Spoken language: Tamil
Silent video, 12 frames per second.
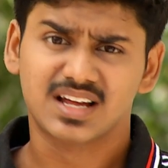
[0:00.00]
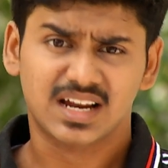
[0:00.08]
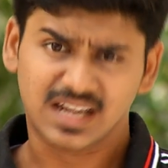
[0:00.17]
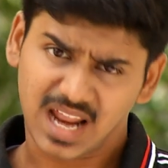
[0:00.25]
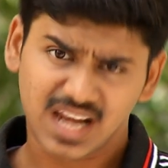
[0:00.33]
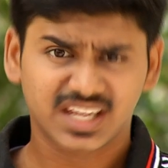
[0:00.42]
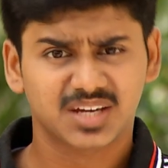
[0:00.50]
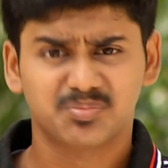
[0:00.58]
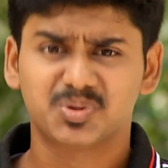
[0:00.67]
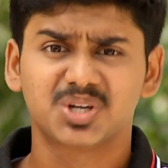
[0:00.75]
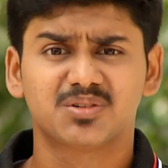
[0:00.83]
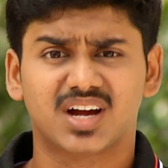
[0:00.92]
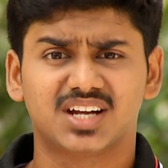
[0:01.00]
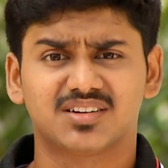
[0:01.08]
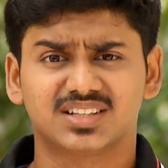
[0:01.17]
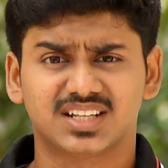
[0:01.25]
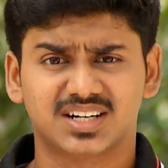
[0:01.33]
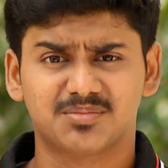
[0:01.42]
இல்லப்பா நாளைக்கு எப்படியும்
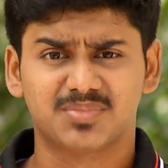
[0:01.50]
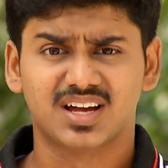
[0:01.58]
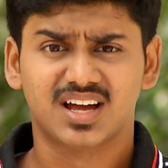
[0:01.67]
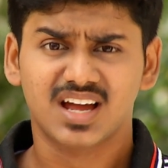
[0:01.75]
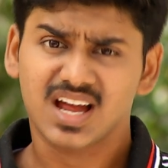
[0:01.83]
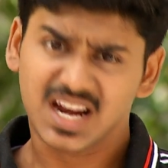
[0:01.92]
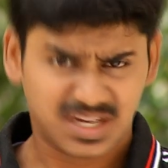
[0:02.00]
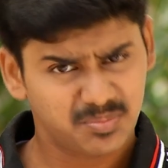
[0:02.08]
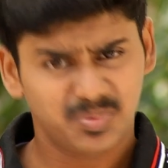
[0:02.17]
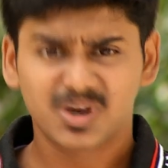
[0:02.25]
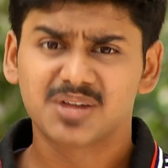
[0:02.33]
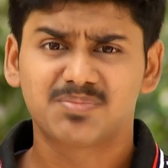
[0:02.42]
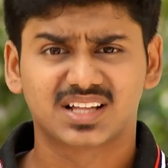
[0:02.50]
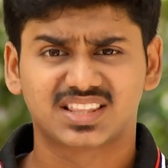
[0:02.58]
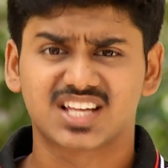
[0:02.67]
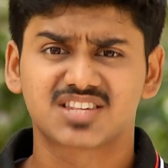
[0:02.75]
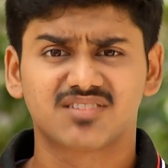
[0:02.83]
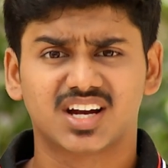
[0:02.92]
வாங்கிட்டு வந்துடுறேன்ப்பா டிப்போல
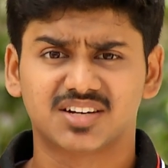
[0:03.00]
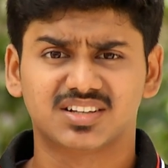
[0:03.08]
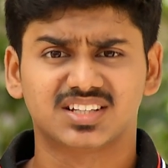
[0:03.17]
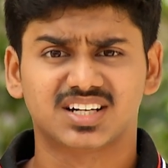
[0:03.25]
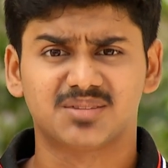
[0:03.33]
பார்த்தாச்சு வாங்கிட்டு